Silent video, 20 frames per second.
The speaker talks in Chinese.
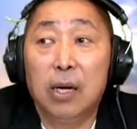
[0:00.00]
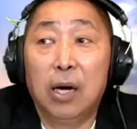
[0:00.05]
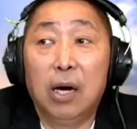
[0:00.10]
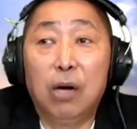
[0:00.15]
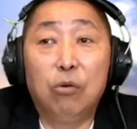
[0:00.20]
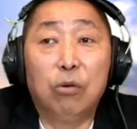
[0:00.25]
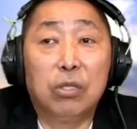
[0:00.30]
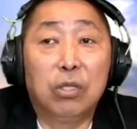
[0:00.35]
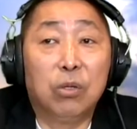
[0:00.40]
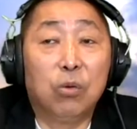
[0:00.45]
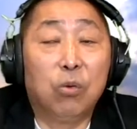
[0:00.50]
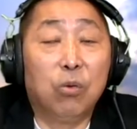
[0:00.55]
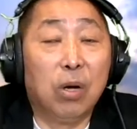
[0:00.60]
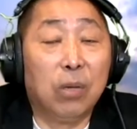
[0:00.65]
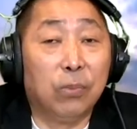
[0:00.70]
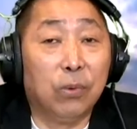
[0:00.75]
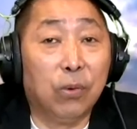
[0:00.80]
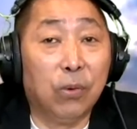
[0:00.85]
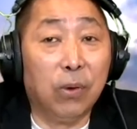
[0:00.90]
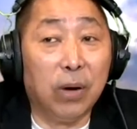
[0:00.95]
俄罗斯会
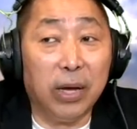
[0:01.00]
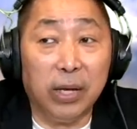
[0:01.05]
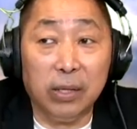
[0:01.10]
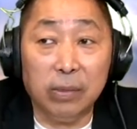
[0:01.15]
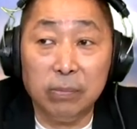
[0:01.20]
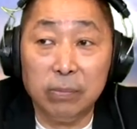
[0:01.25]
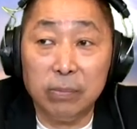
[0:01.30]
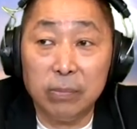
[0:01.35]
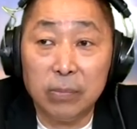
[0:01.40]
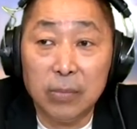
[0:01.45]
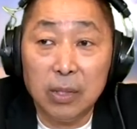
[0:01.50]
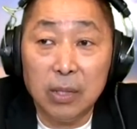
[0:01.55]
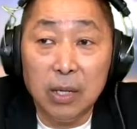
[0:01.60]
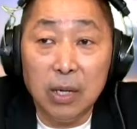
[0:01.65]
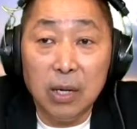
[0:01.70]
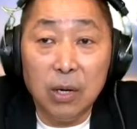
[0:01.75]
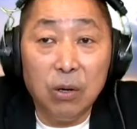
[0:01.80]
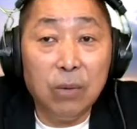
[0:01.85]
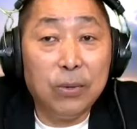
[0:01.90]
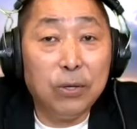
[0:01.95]
不会
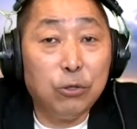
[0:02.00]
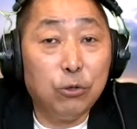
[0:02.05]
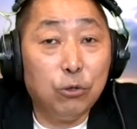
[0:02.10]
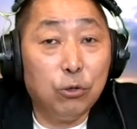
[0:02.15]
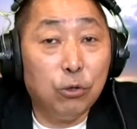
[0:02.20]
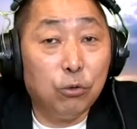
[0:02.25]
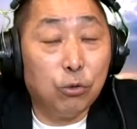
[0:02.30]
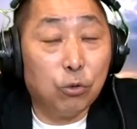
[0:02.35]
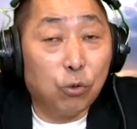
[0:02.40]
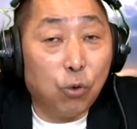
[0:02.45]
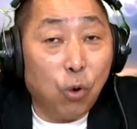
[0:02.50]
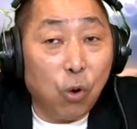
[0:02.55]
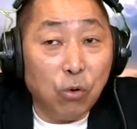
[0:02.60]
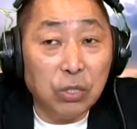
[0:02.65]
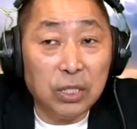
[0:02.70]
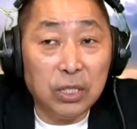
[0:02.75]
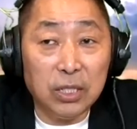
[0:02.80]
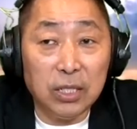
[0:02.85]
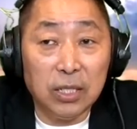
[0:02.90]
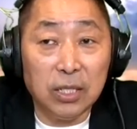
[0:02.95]
会不会去去
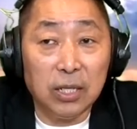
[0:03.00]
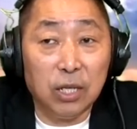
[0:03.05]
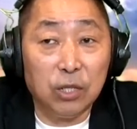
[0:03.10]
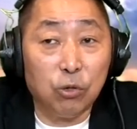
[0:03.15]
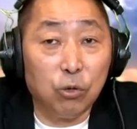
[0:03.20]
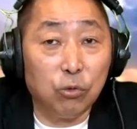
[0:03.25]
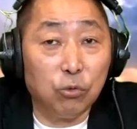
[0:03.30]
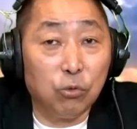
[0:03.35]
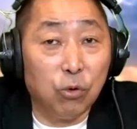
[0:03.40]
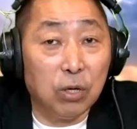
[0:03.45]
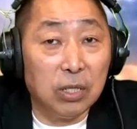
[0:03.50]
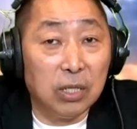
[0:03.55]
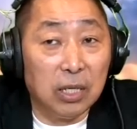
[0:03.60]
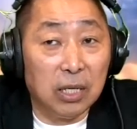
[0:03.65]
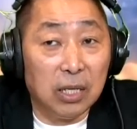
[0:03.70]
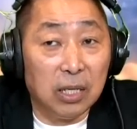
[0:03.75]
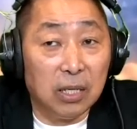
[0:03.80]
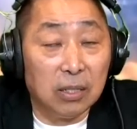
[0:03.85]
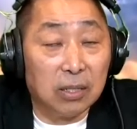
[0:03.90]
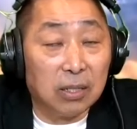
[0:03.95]
攻击呢？就是说，
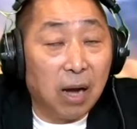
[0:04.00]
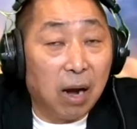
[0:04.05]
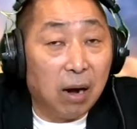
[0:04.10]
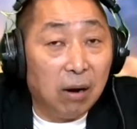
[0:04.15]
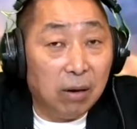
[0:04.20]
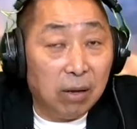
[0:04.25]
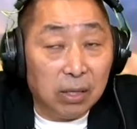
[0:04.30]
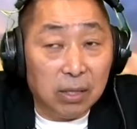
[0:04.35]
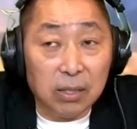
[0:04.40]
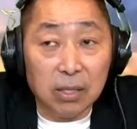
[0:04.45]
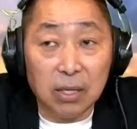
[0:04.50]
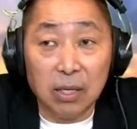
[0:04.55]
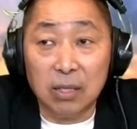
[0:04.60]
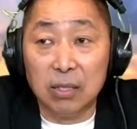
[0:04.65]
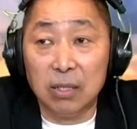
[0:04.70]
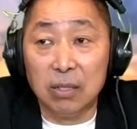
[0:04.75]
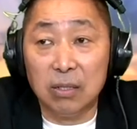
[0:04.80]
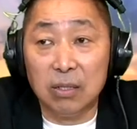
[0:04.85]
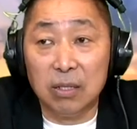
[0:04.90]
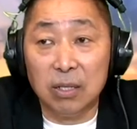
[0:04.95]
你 Starlink 的
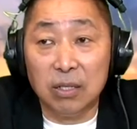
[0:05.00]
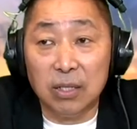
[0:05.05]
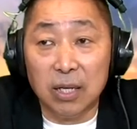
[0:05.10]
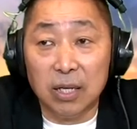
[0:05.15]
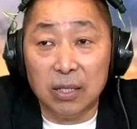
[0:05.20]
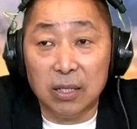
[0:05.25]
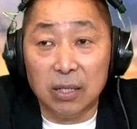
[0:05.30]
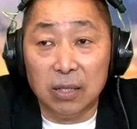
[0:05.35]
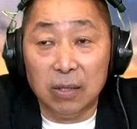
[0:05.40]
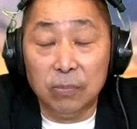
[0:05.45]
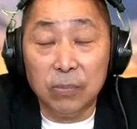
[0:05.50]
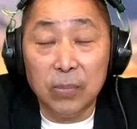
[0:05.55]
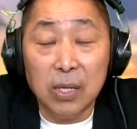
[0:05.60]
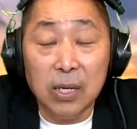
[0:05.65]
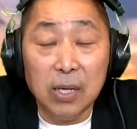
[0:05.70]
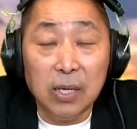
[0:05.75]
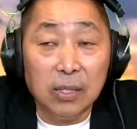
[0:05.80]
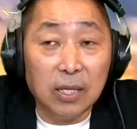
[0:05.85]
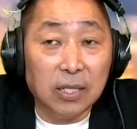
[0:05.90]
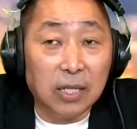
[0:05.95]
这这些的
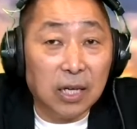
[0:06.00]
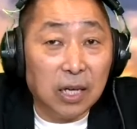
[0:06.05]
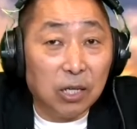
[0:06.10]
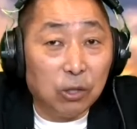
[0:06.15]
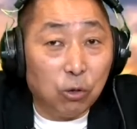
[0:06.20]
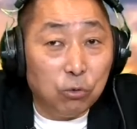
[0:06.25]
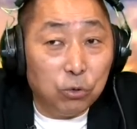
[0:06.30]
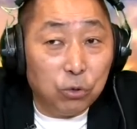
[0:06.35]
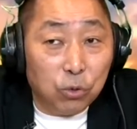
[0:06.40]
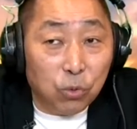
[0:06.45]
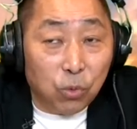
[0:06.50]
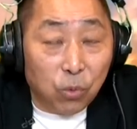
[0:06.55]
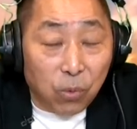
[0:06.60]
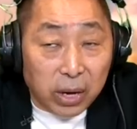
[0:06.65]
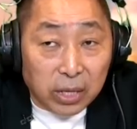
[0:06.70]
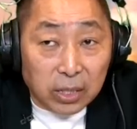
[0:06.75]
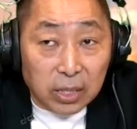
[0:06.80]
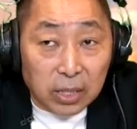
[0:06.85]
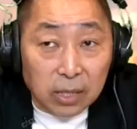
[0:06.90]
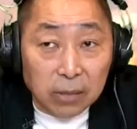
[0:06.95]
这些的通讯
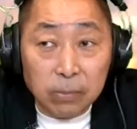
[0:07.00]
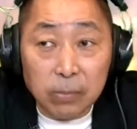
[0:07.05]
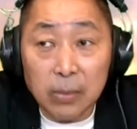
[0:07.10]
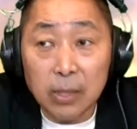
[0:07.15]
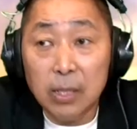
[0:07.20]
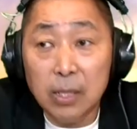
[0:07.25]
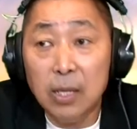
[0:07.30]
卫星。